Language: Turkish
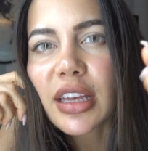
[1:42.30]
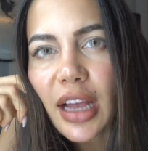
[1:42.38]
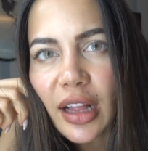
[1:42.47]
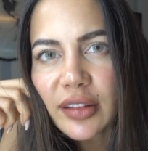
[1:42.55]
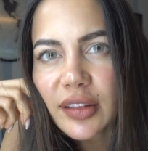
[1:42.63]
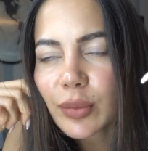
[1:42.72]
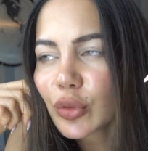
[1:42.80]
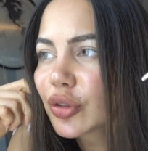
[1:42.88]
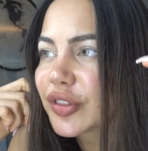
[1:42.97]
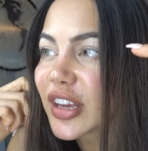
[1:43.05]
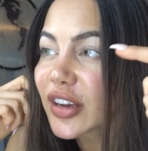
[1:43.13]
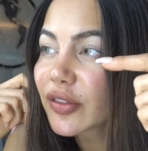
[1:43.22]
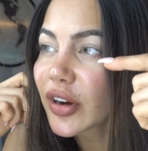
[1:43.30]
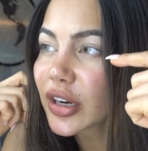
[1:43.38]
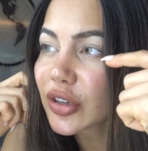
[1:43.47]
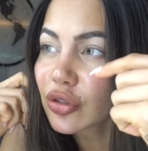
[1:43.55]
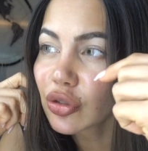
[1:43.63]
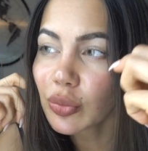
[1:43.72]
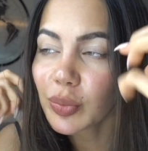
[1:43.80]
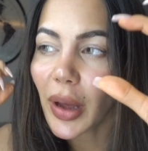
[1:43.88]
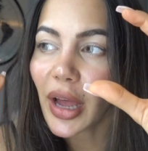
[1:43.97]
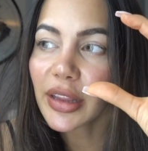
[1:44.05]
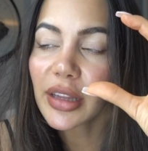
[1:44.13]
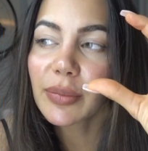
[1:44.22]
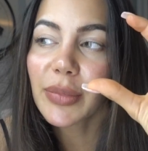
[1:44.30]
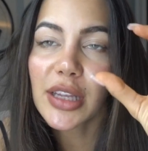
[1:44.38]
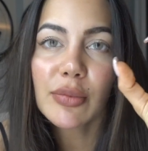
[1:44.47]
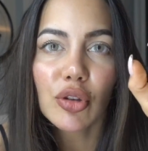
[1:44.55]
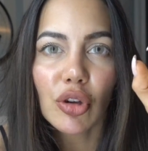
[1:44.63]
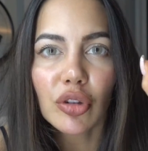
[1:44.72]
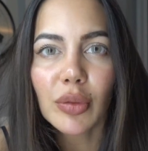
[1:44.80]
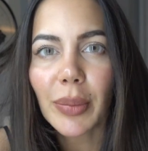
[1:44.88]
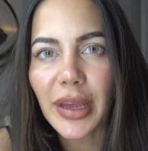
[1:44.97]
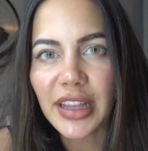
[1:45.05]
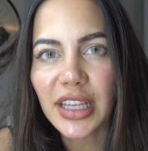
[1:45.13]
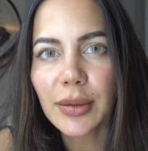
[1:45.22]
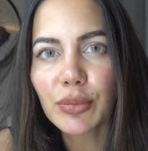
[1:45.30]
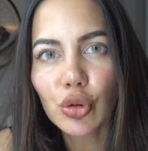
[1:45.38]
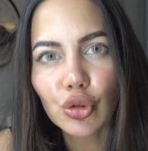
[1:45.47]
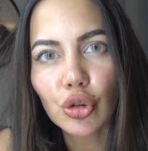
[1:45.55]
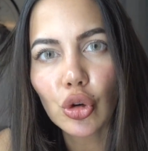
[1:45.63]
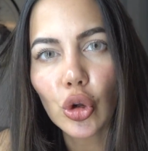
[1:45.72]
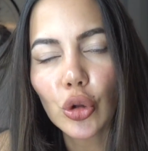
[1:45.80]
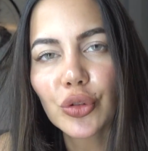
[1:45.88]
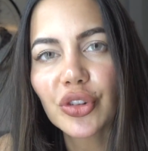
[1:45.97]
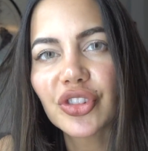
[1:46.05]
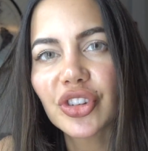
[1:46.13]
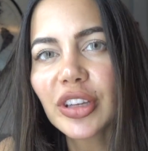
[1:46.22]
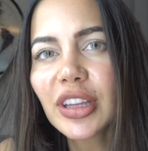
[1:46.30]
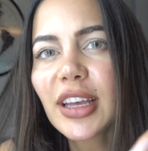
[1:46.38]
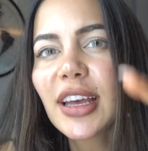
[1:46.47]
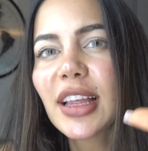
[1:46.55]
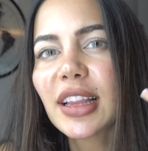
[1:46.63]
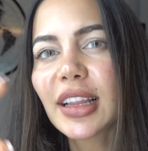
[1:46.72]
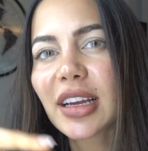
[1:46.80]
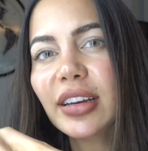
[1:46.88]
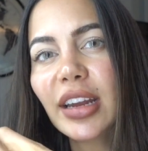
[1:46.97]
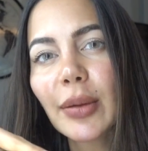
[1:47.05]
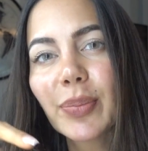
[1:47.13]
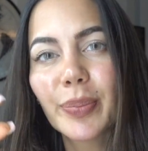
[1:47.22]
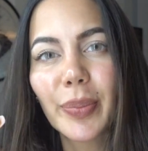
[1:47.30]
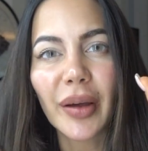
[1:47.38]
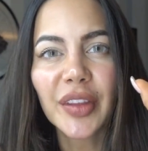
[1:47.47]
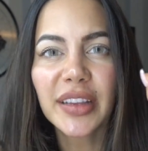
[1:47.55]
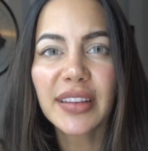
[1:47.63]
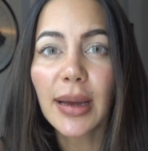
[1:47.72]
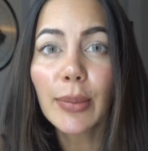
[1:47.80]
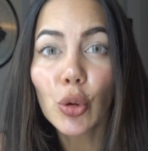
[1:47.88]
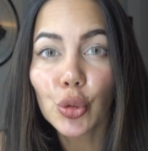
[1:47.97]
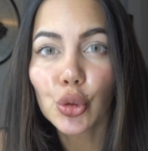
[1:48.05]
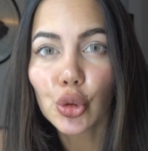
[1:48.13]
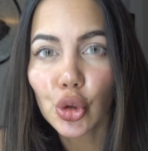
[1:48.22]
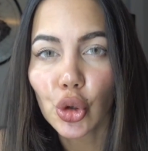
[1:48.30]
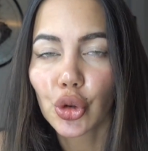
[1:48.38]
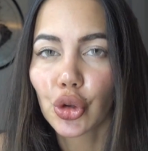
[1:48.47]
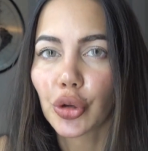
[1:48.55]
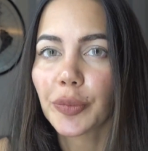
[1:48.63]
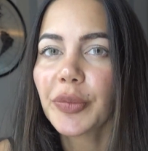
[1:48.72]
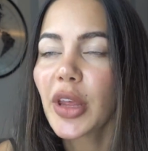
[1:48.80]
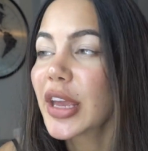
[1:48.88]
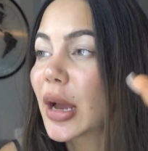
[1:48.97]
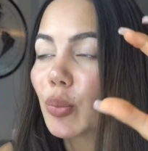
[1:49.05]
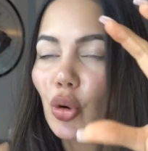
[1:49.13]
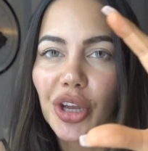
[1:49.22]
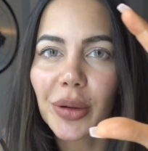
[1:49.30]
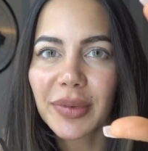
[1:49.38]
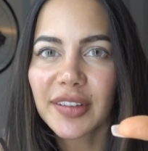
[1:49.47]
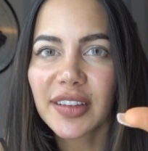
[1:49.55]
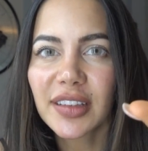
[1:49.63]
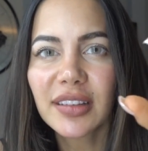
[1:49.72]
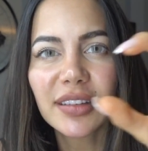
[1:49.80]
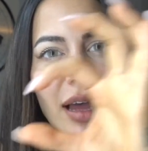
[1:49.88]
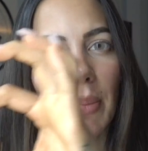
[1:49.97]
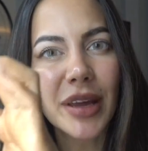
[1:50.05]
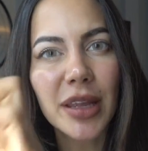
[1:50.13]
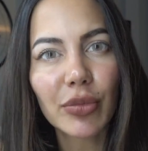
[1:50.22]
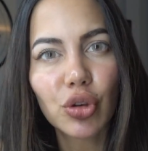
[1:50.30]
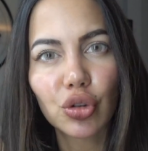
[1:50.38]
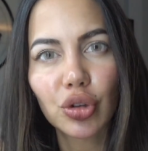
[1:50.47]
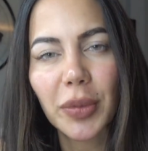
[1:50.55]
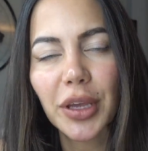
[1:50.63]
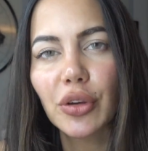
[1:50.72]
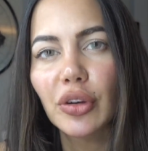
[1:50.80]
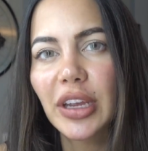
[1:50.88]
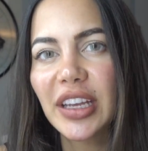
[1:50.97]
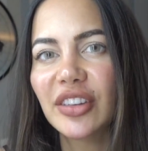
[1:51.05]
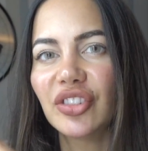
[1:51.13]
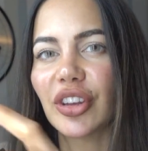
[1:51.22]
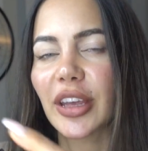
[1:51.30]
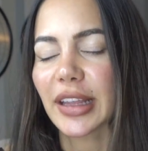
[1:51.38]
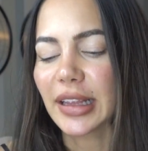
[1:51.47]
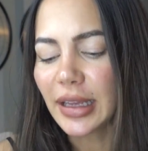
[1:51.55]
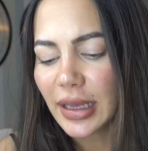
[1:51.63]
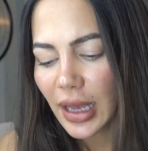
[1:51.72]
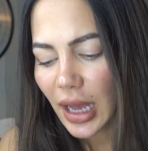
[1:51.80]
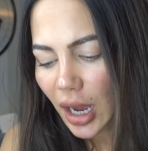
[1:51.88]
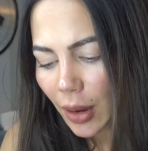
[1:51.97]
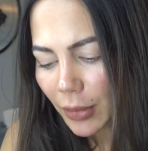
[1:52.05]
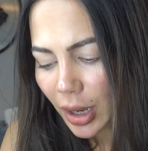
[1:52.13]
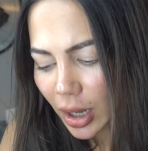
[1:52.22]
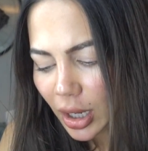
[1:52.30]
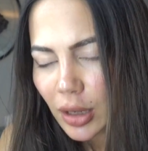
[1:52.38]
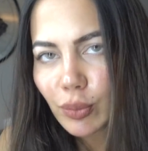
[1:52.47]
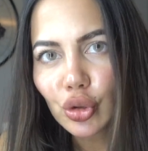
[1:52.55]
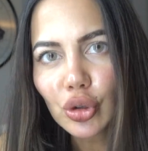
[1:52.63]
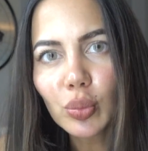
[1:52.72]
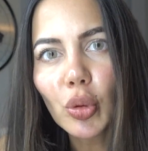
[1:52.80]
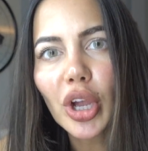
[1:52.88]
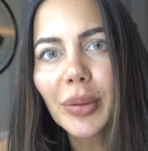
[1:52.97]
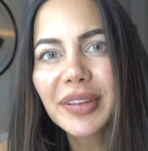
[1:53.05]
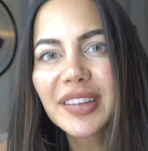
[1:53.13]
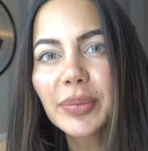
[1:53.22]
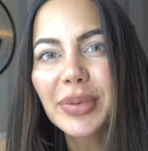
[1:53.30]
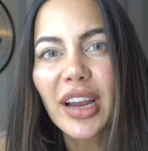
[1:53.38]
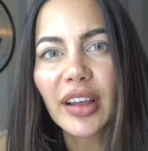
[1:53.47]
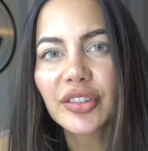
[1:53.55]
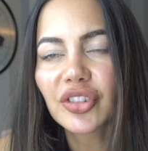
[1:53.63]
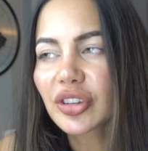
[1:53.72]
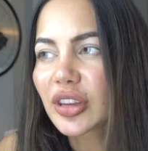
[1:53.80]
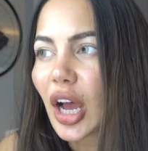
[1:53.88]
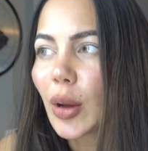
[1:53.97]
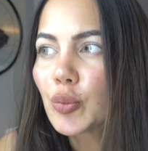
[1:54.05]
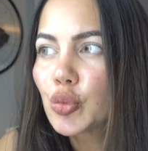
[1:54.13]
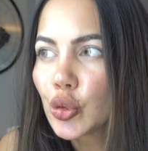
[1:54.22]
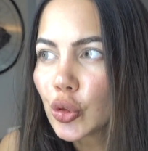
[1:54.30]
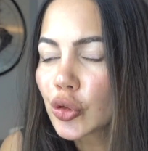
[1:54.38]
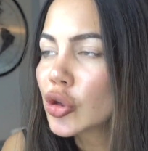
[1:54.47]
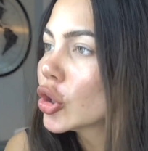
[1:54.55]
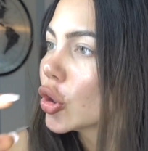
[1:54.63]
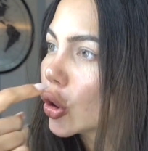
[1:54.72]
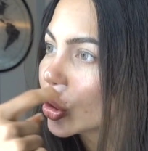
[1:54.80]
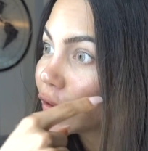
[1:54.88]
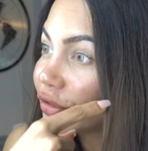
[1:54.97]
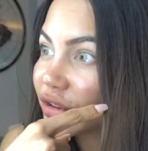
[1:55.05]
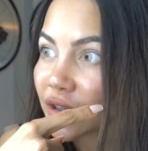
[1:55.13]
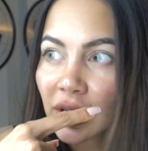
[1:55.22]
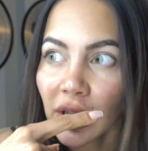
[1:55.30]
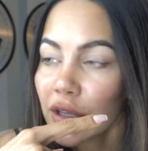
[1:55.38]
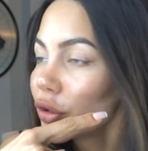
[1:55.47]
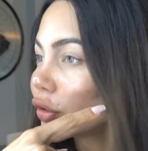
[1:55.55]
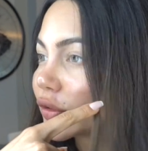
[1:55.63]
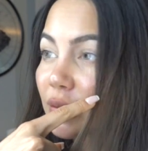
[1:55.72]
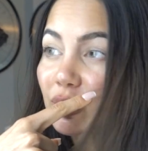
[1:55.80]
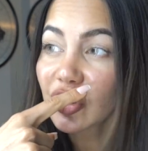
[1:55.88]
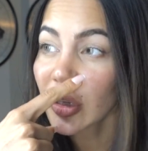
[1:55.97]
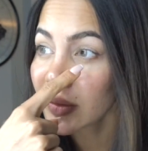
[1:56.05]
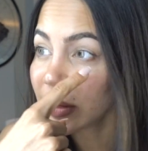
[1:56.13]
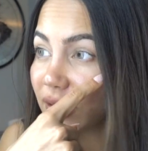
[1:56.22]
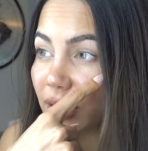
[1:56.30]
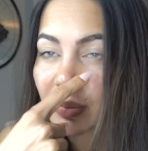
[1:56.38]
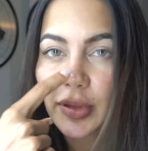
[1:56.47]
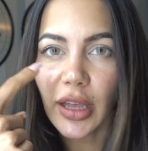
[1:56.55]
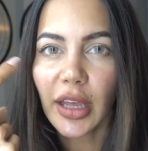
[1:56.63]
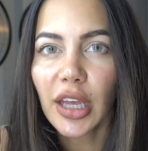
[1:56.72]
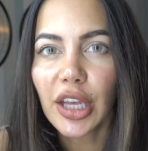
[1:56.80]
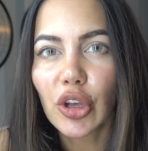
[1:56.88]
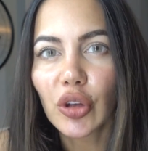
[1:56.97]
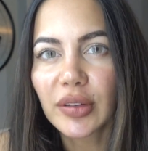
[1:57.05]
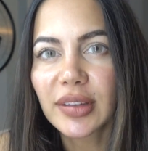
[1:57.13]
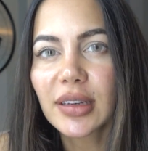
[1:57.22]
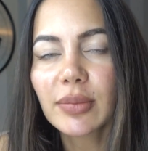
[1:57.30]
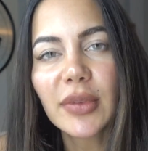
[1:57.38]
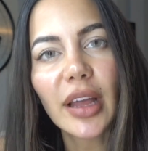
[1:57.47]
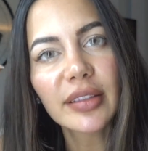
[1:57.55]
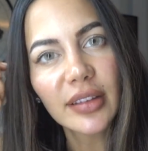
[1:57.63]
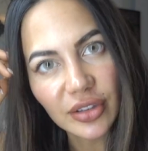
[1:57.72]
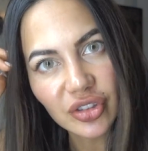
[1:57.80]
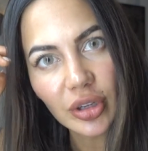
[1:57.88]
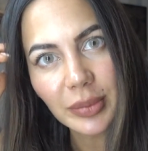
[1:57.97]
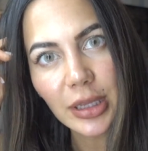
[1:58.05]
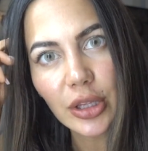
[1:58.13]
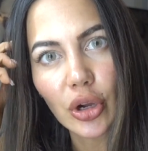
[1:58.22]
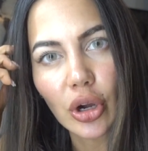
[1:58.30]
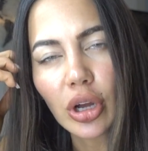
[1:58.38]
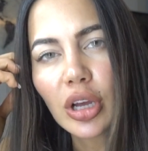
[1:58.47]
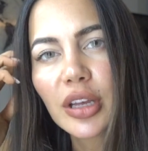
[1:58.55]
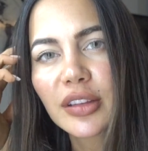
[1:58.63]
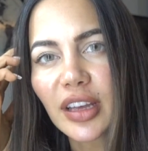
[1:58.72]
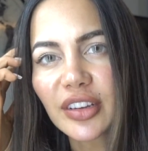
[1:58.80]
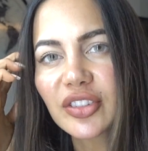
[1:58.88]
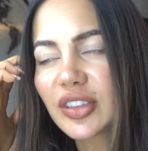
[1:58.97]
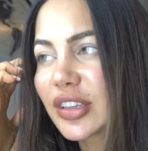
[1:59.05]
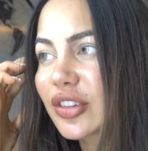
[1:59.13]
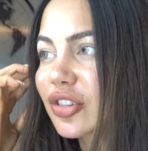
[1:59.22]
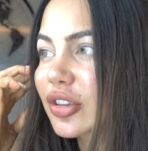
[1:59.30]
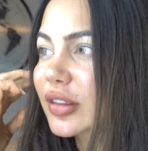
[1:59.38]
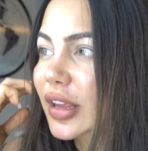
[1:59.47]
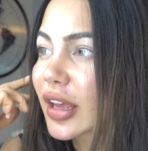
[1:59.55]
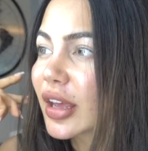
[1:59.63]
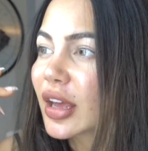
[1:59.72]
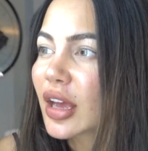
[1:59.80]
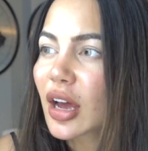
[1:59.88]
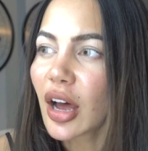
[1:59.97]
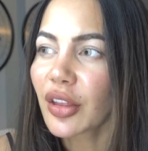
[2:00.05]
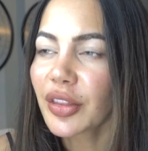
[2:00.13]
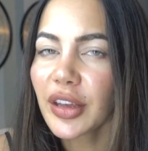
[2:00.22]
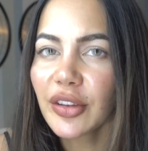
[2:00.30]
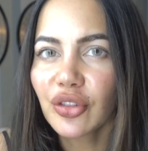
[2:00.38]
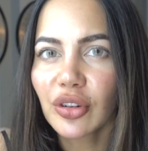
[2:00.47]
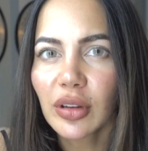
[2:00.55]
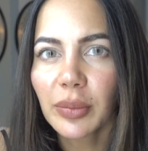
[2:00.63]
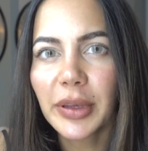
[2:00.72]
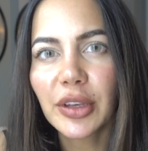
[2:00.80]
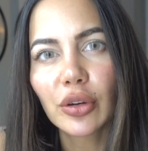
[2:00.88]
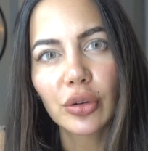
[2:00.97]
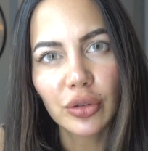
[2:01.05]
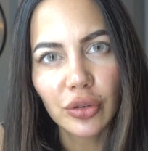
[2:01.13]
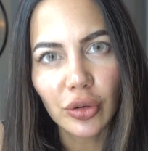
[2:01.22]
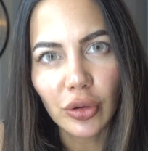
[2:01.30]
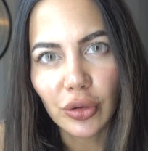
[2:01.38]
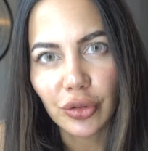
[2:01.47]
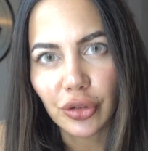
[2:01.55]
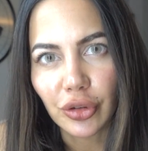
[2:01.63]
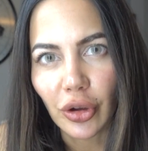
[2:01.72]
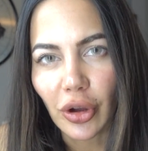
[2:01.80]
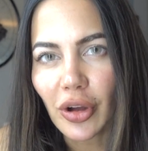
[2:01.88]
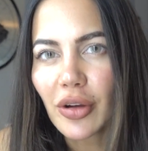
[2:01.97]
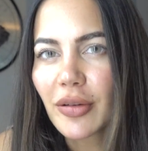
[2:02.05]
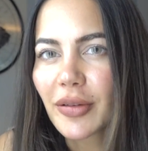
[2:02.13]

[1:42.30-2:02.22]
yalnız bunun tek farkı şu, ben benim göz bebeklerim küçük olduğu için La Grey bana tam oturuyordu. Yani boyaması tam benim gözüme göreydi şekli. Ama bunun boyaması birazcık daha büyük. Onun için gözümü çevirdiğimde gözlerimden taşabiliyor. Taştığı için de unnatural bir görüntü oluşuyor.